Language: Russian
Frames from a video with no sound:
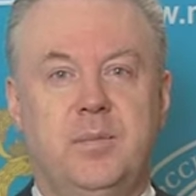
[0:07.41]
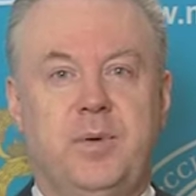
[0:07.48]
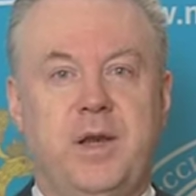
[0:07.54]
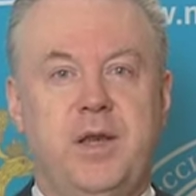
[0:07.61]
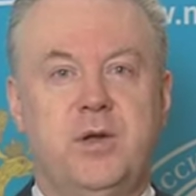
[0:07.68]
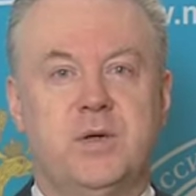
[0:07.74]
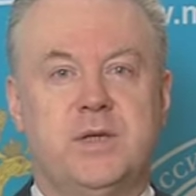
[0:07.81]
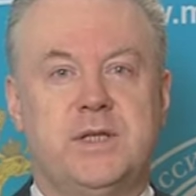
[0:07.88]

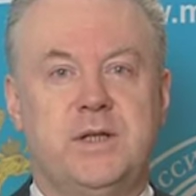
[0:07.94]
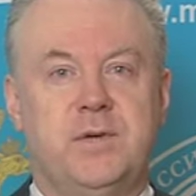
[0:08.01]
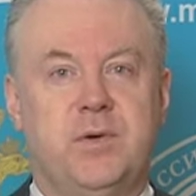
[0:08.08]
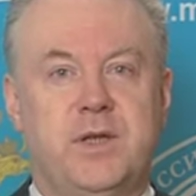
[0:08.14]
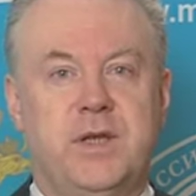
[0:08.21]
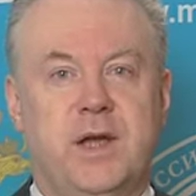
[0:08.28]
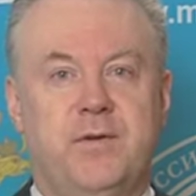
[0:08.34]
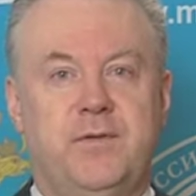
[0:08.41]
принес
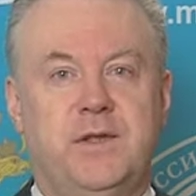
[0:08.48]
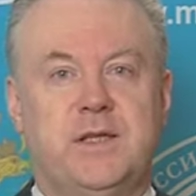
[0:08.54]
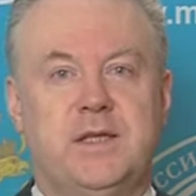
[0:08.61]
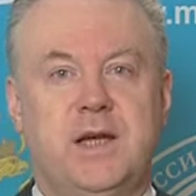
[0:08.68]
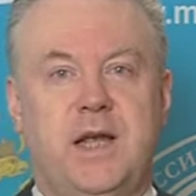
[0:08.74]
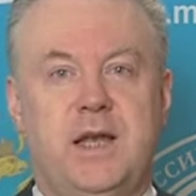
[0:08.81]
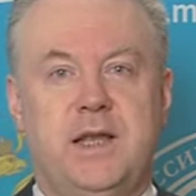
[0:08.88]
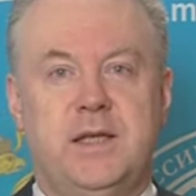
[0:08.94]
сегодня
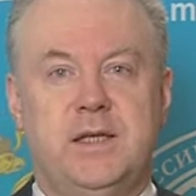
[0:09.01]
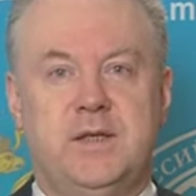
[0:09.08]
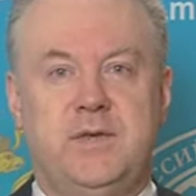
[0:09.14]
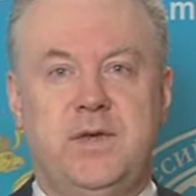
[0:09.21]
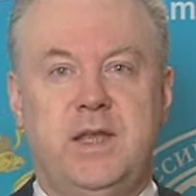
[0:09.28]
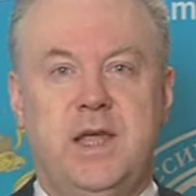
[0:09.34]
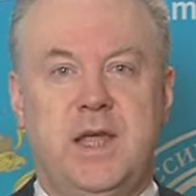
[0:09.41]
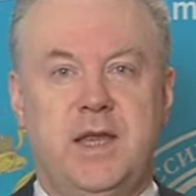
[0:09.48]
официальные
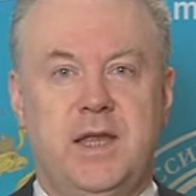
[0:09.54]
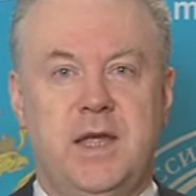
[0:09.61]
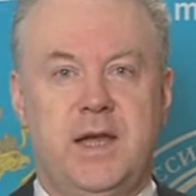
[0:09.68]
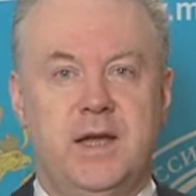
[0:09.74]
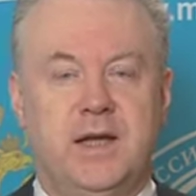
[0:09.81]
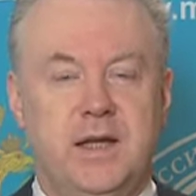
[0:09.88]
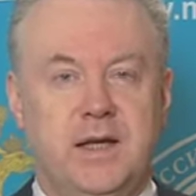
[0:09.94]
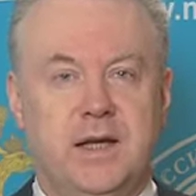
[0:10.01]

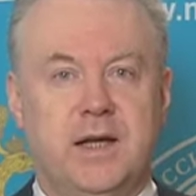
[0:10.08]
извинения